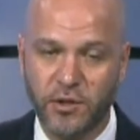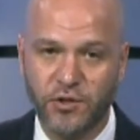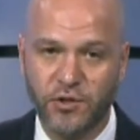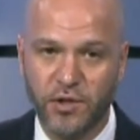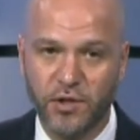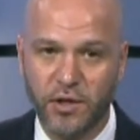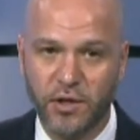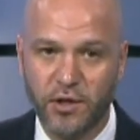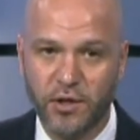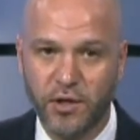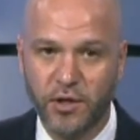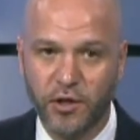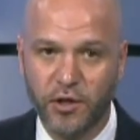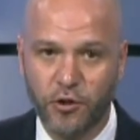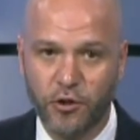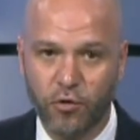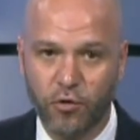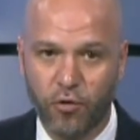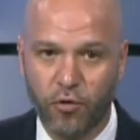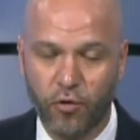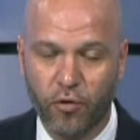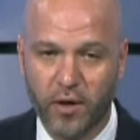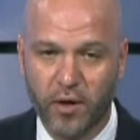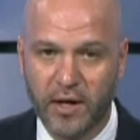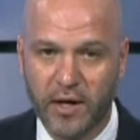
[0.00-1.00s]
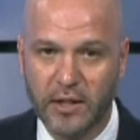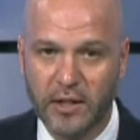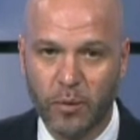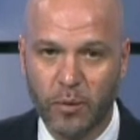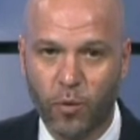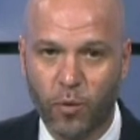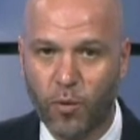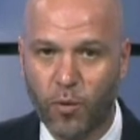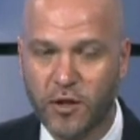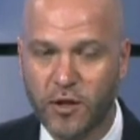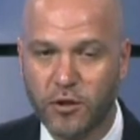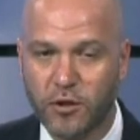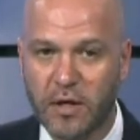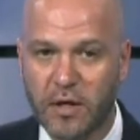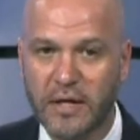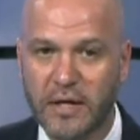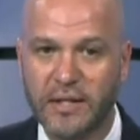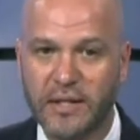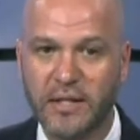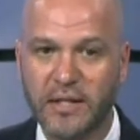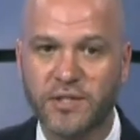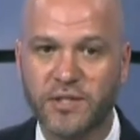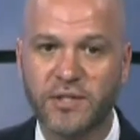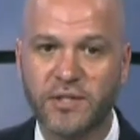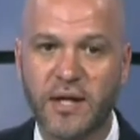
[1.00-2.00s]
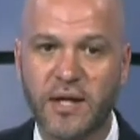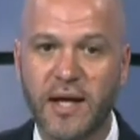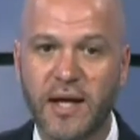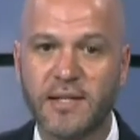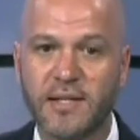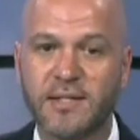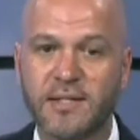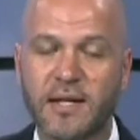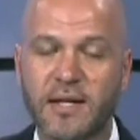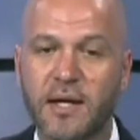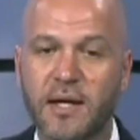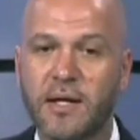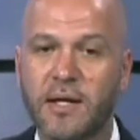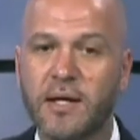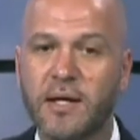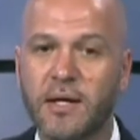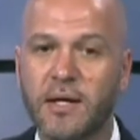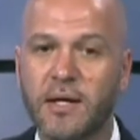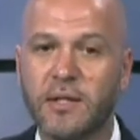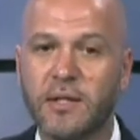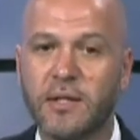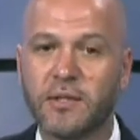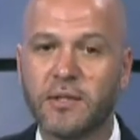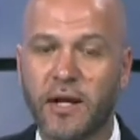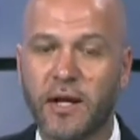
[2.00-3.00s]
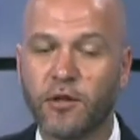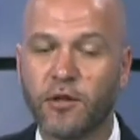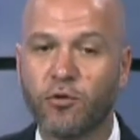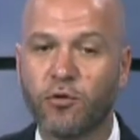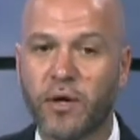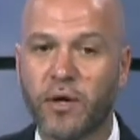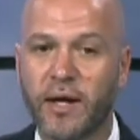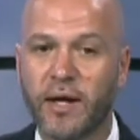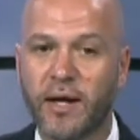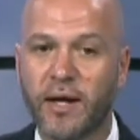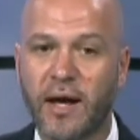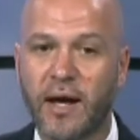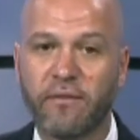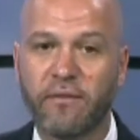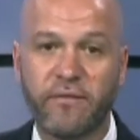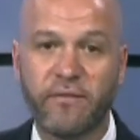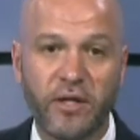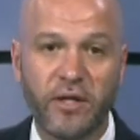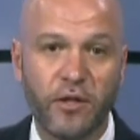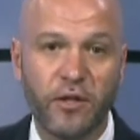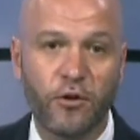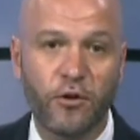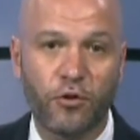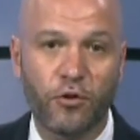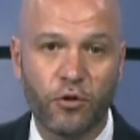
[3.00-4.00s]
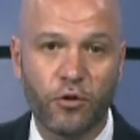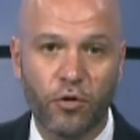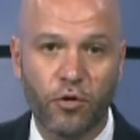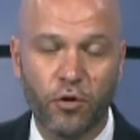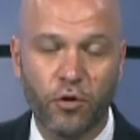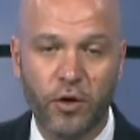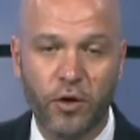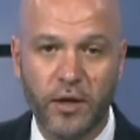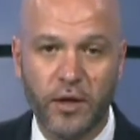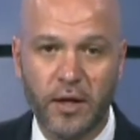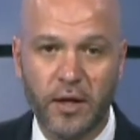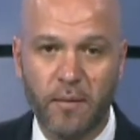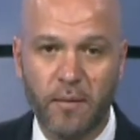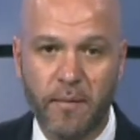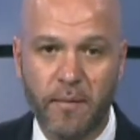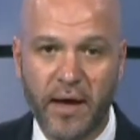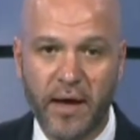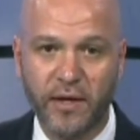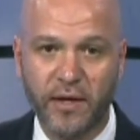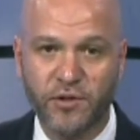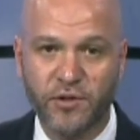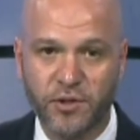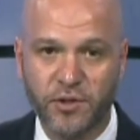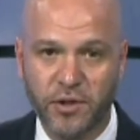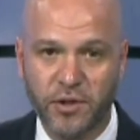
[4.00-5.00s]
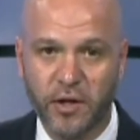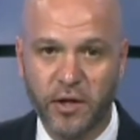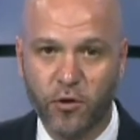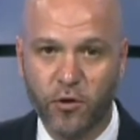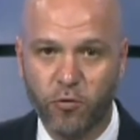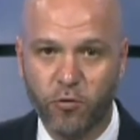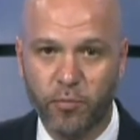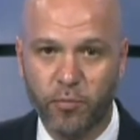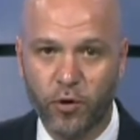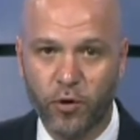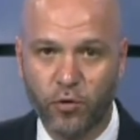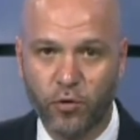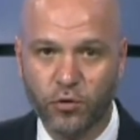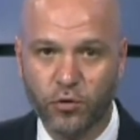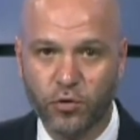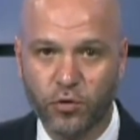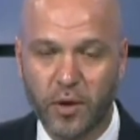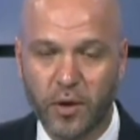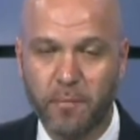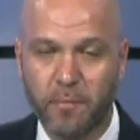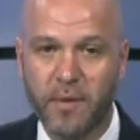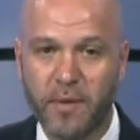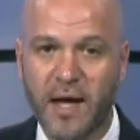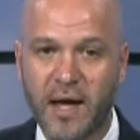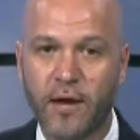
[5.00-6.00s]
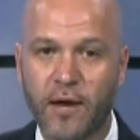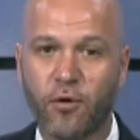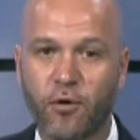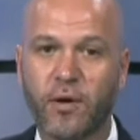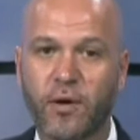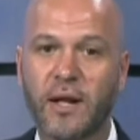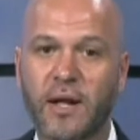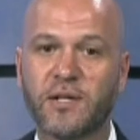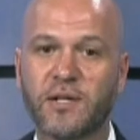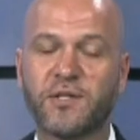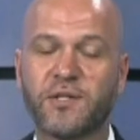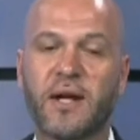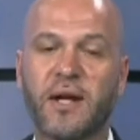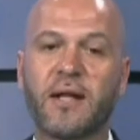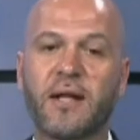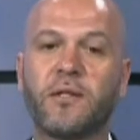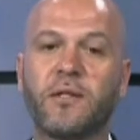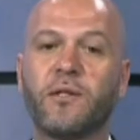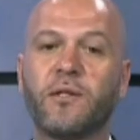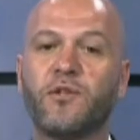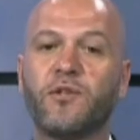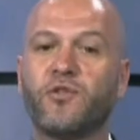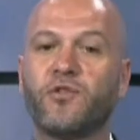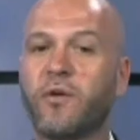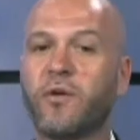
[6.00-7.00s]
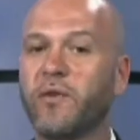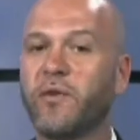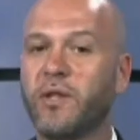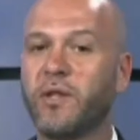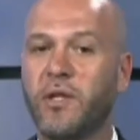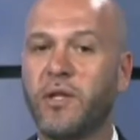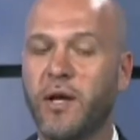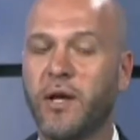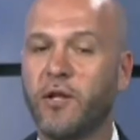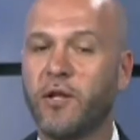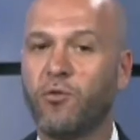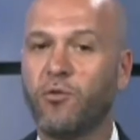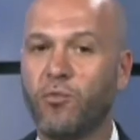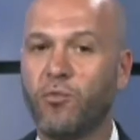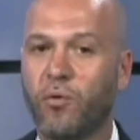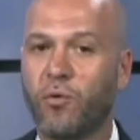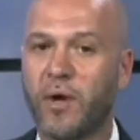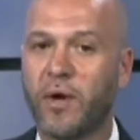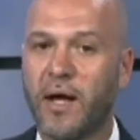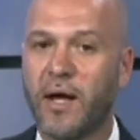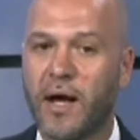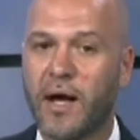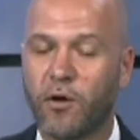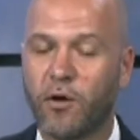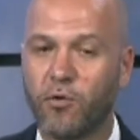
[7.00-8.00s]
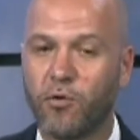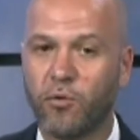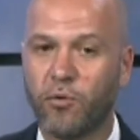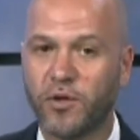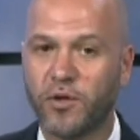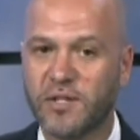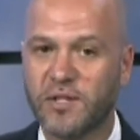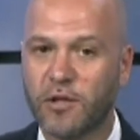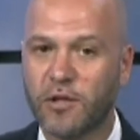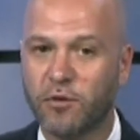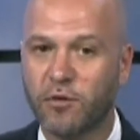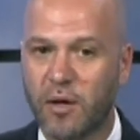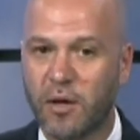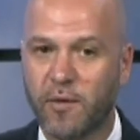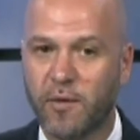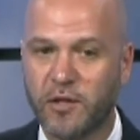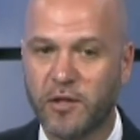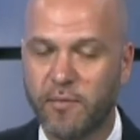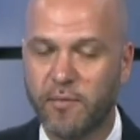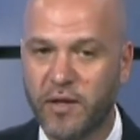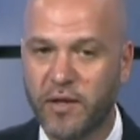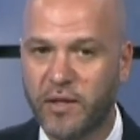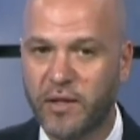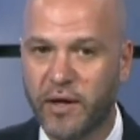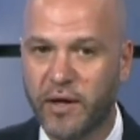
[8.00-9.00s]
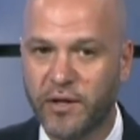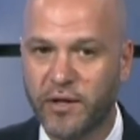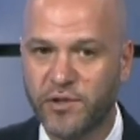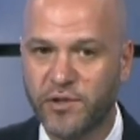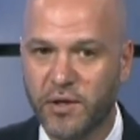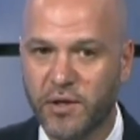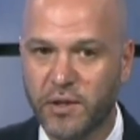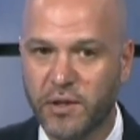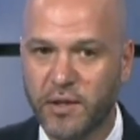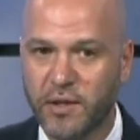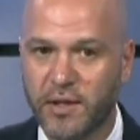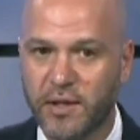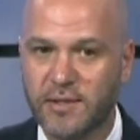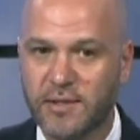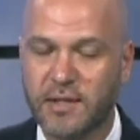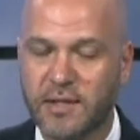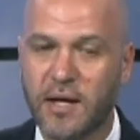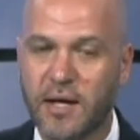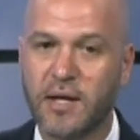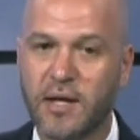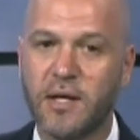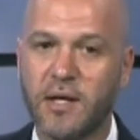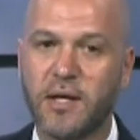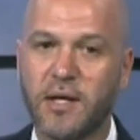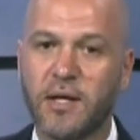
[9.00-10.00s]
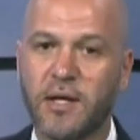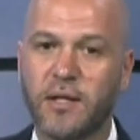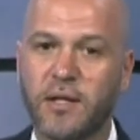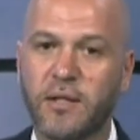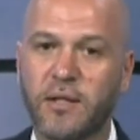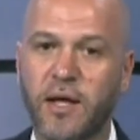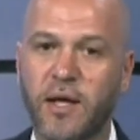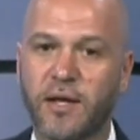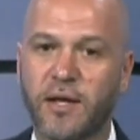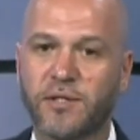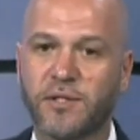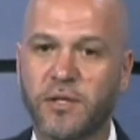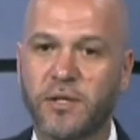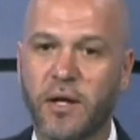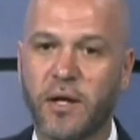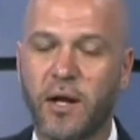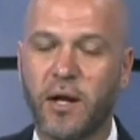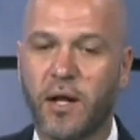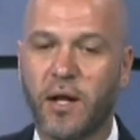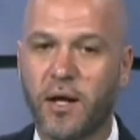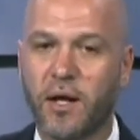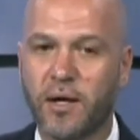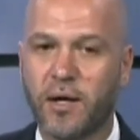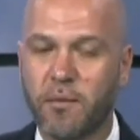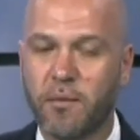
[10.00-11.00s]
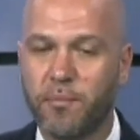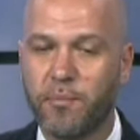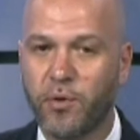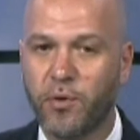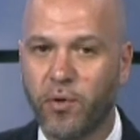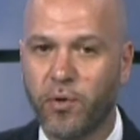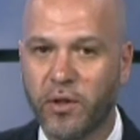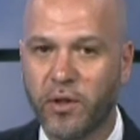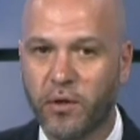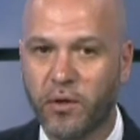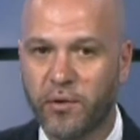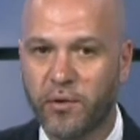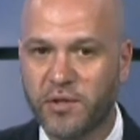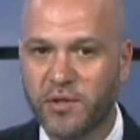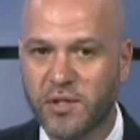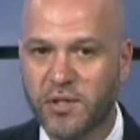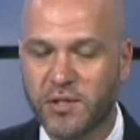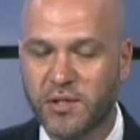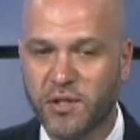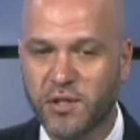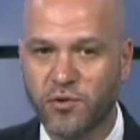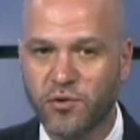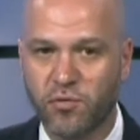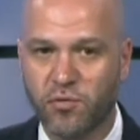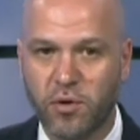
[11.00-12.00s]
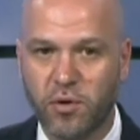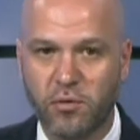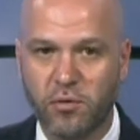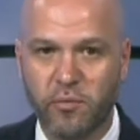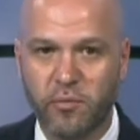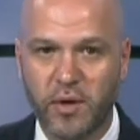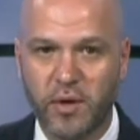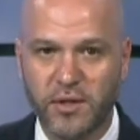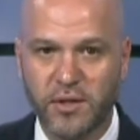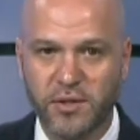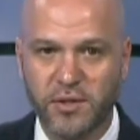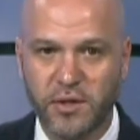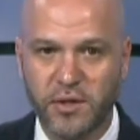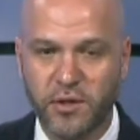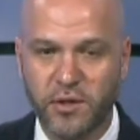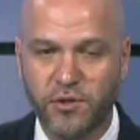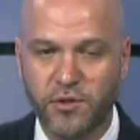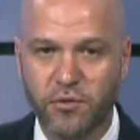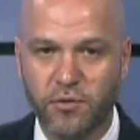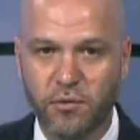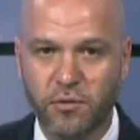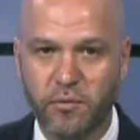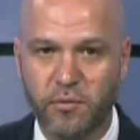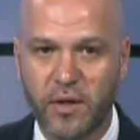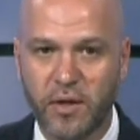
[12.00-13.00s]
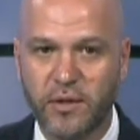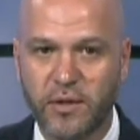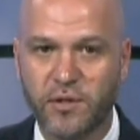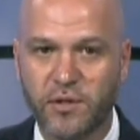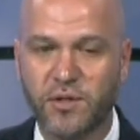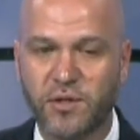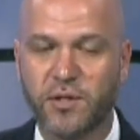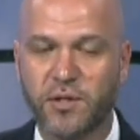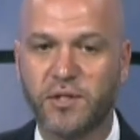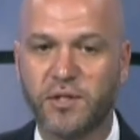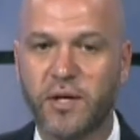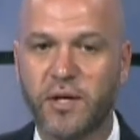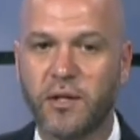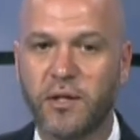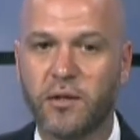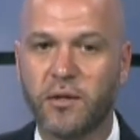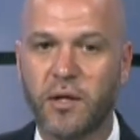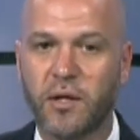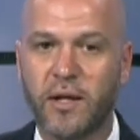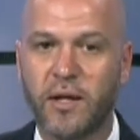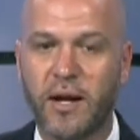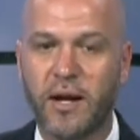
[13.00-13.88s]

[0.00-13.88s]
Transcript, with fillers: Ci ritorna dopo 4 anni di assenza Trento che ha vinto il match di recupero contro la Piano nella serata di giovedì e dunque ha conquistato la matematica certezza di essere il campione di questa stagione 2016-2017.